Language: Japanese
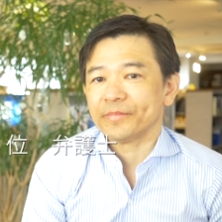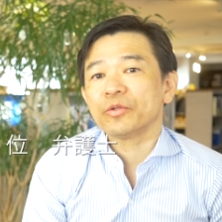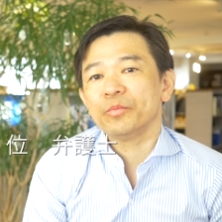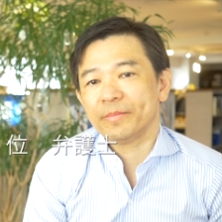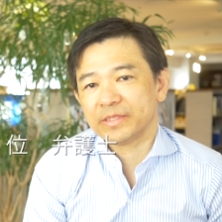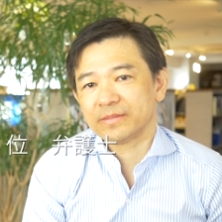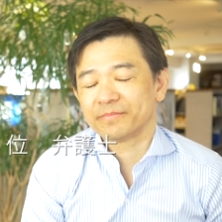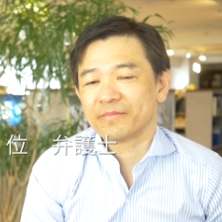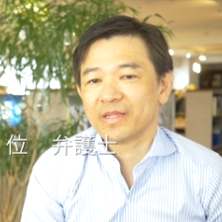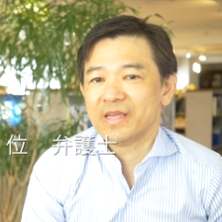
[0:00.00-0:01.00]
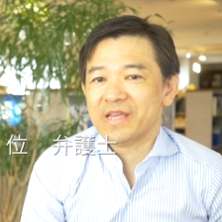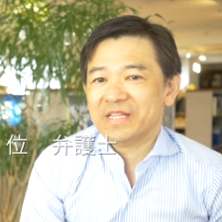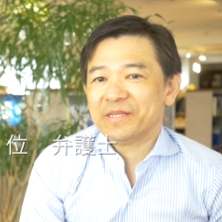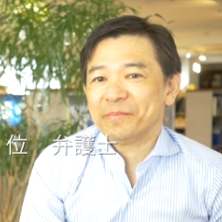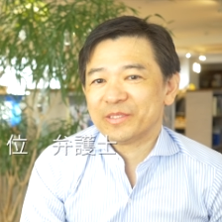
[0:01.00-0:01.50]
だと思います
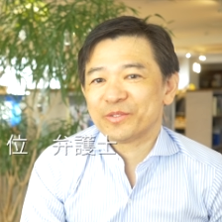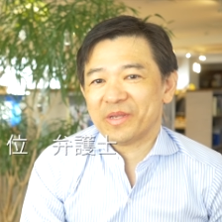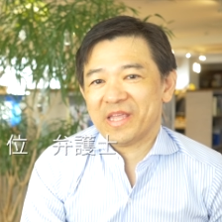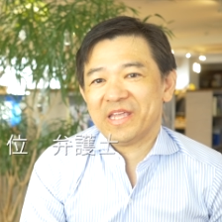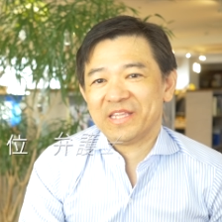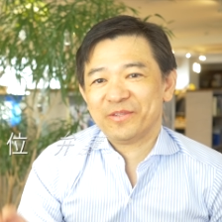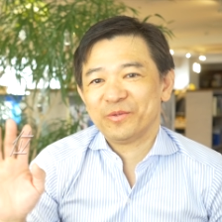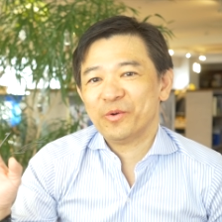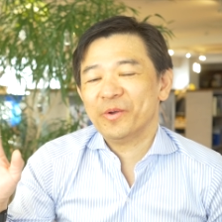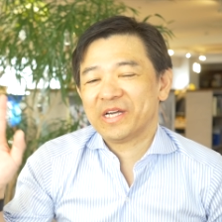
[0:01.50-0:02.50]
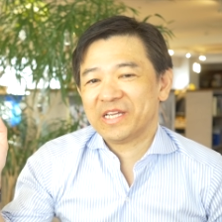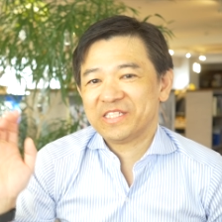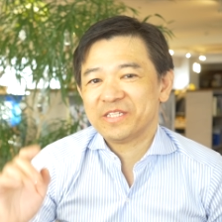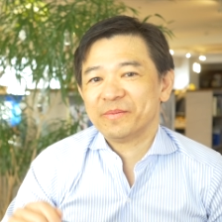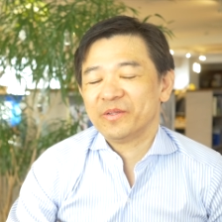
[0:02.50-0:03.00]
でまあ、ちょっとね、えっと、5位から
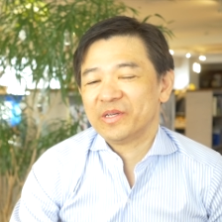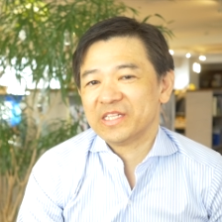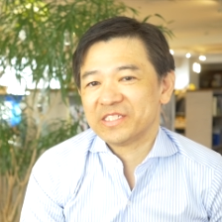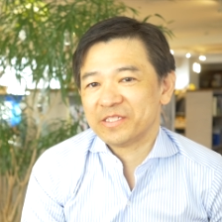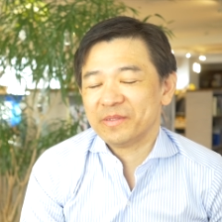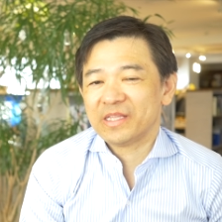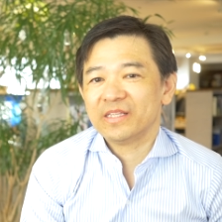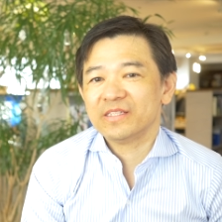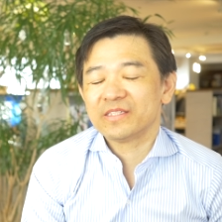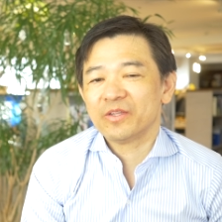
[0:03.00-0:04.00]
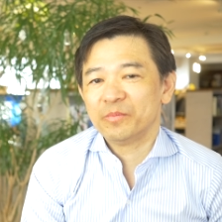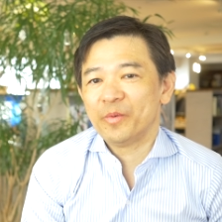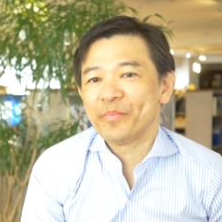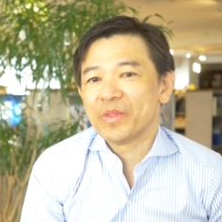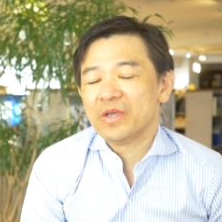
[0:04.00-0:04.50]
1位まで話してみたんですけど
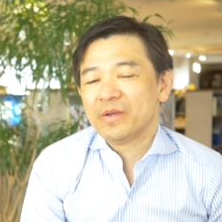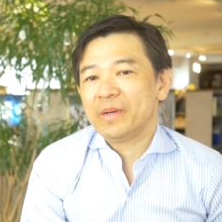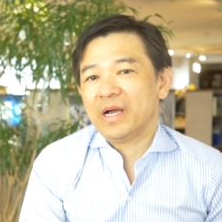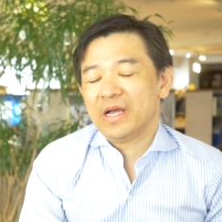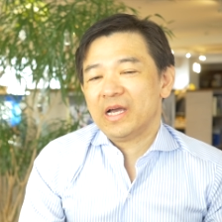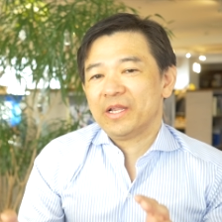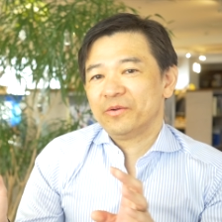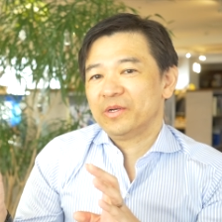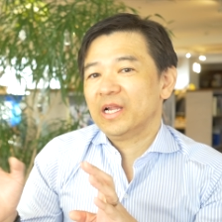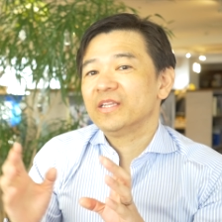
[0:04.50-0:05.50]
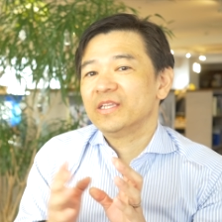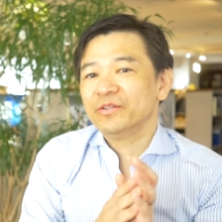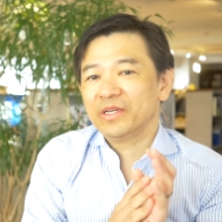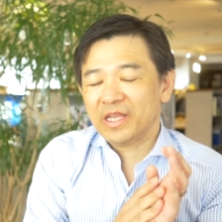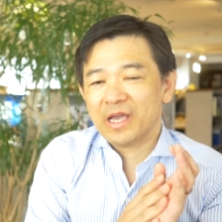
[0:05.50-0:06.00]
も、まあ、あの
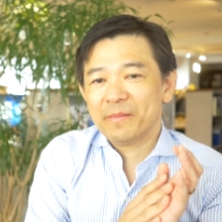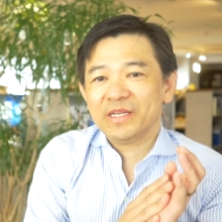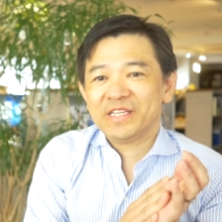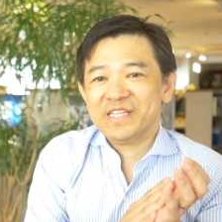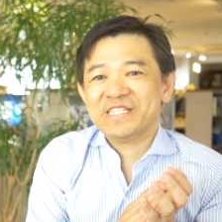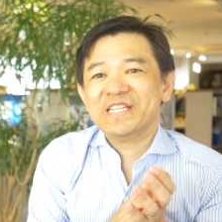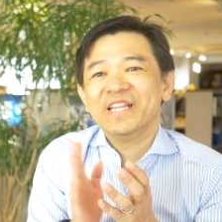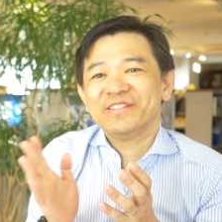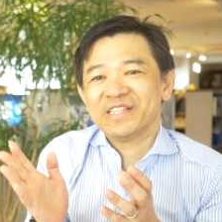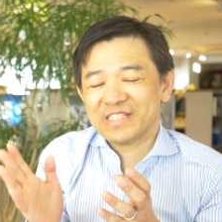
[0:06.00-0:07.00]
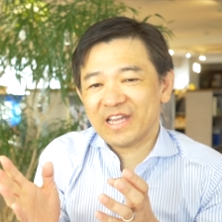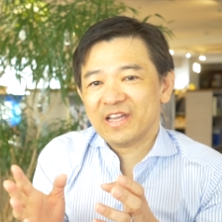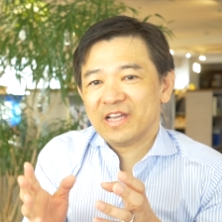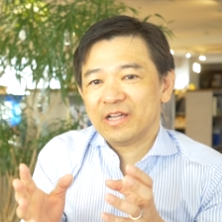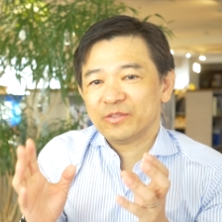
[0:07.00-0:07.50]
ランキングはねあまり気にしないでください
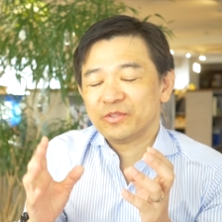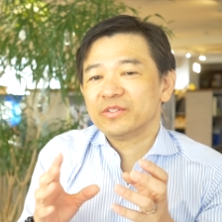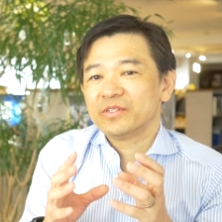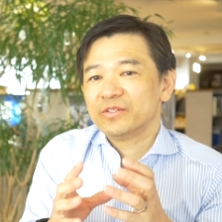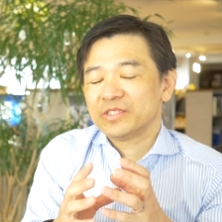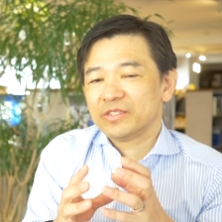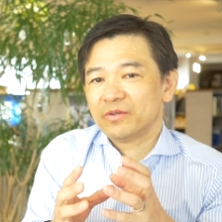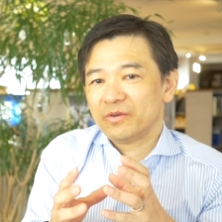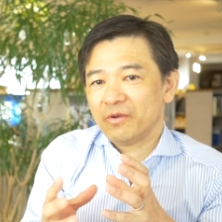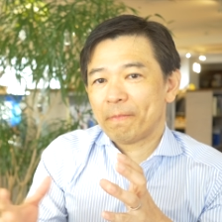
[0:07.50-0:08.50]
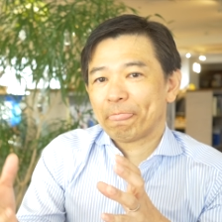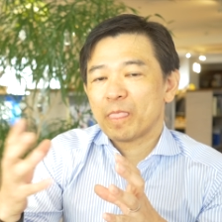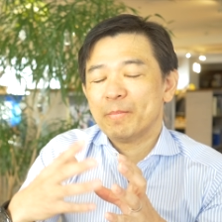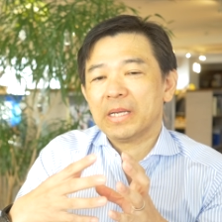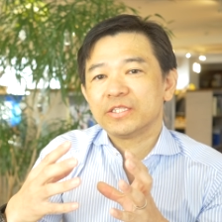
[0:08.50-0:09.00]
あのそれぞれの修行の、
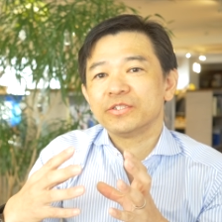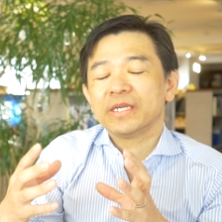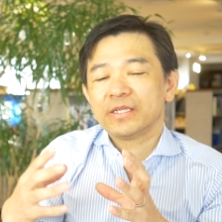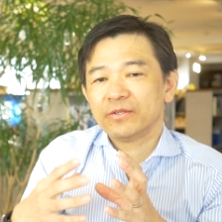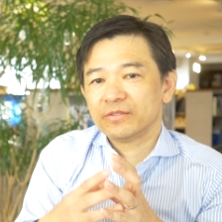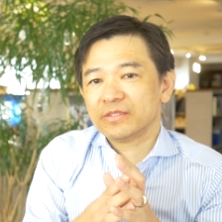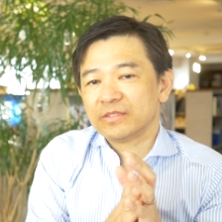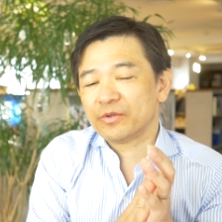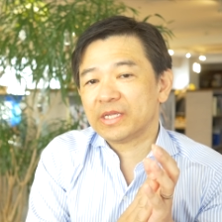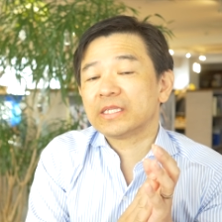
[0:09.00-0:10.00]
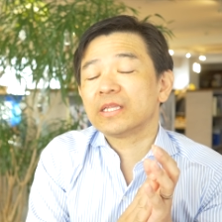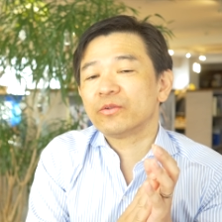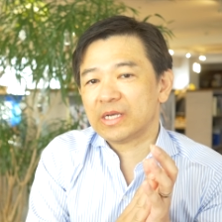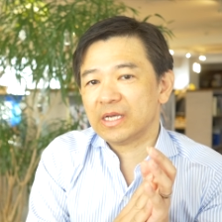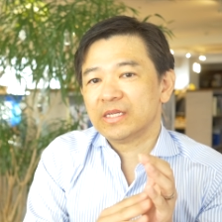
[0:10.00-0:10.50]
まあ、収益の取り方
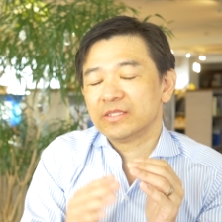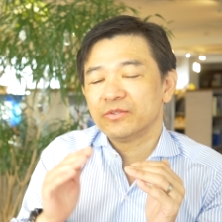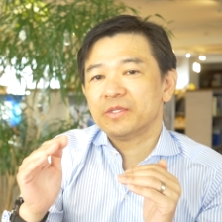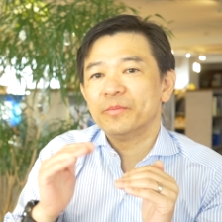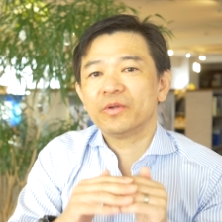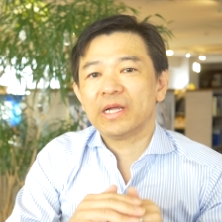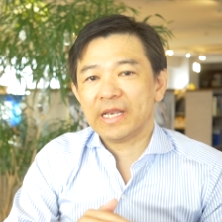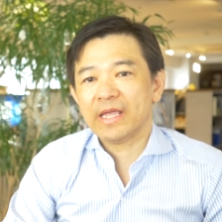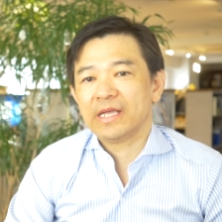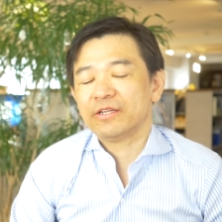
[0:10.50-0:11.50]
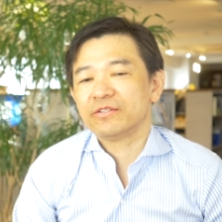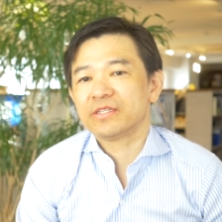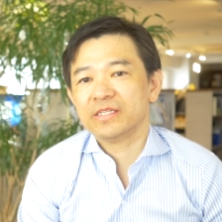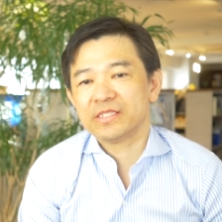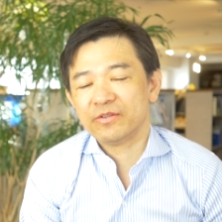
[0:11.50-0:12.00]
とかそういったものがねあの受
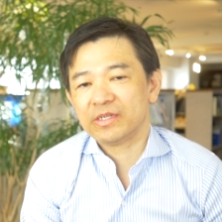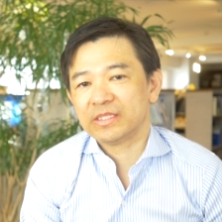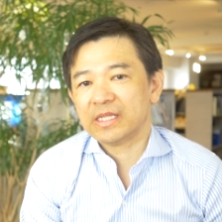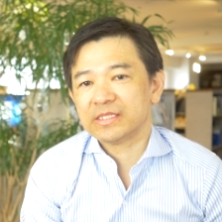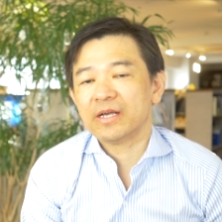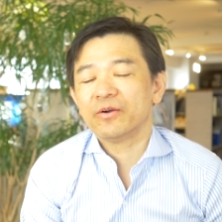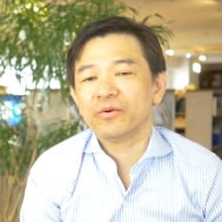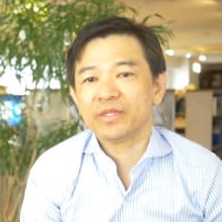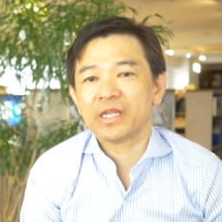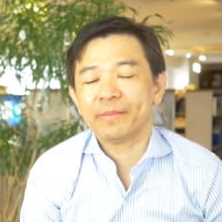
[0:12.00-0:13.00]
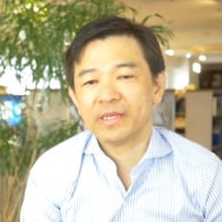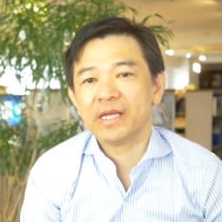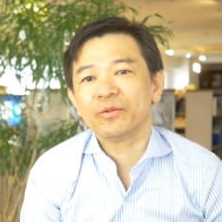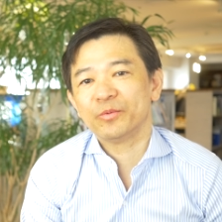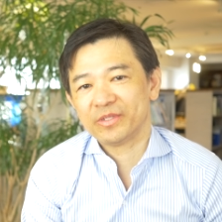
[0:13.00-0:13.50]
験生の方参考になれば
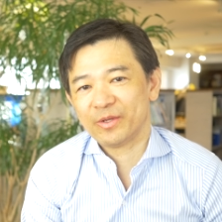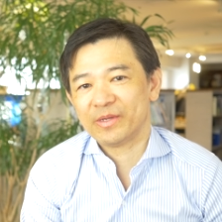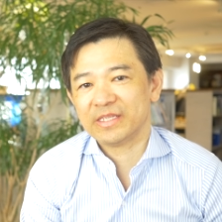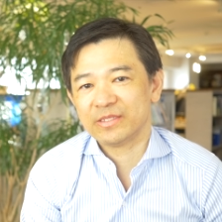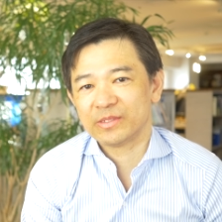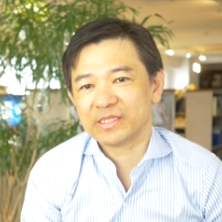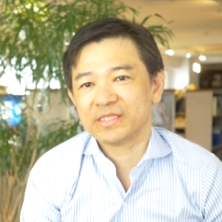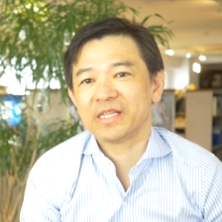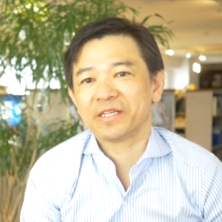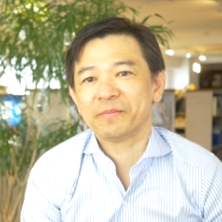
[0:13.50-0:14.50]
なと思ってお話しさせて